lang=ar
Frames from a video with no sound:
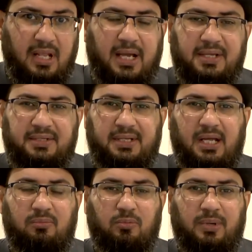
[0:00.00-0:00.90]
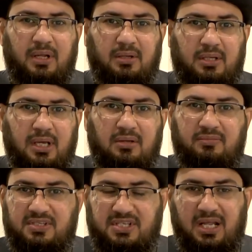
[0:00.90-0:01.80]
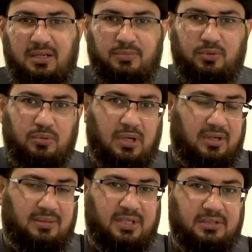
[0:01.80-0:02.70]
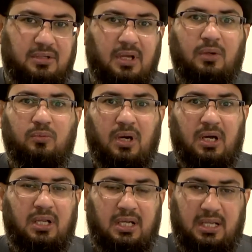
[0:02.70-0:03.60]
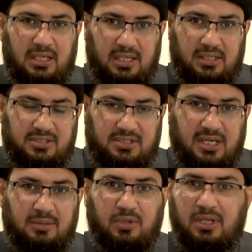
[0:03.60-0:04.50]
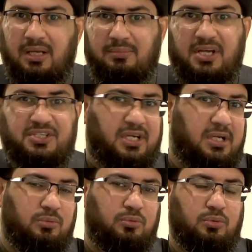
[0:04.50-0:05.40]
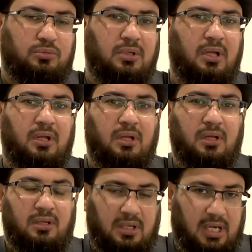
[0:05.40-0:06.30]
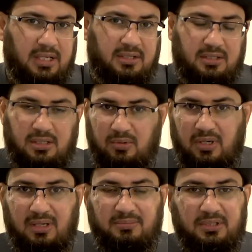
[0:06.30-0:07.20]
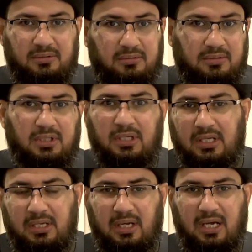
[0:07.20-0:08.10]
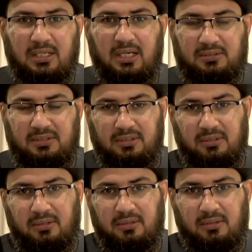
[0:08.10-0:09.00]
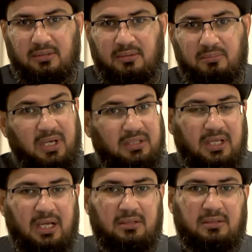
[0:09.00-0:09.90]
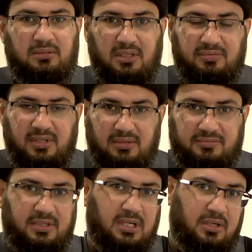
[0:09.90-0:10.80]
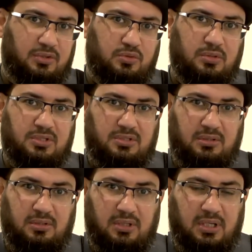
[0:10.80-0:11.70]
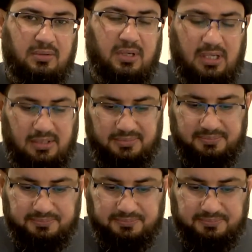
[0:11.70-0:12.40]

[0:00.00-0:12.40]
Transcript: عينه المباركة فزال منه الرمد وقال علي عليه السلام والله ما شكوت عيني والرمد طيل حياتي بعد أن تفل فيها رسول الله صلى الله عليه وآله